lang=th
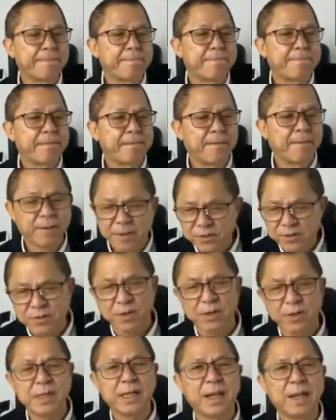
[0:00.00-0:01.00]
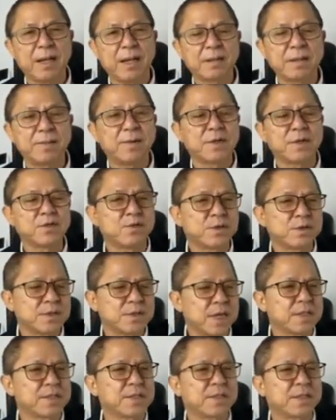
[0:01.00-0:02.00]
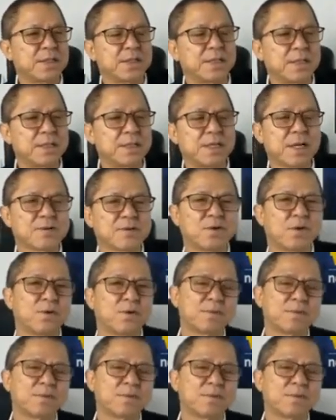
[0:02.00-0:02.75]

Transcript: ราชกิจจานุเบกษาเขา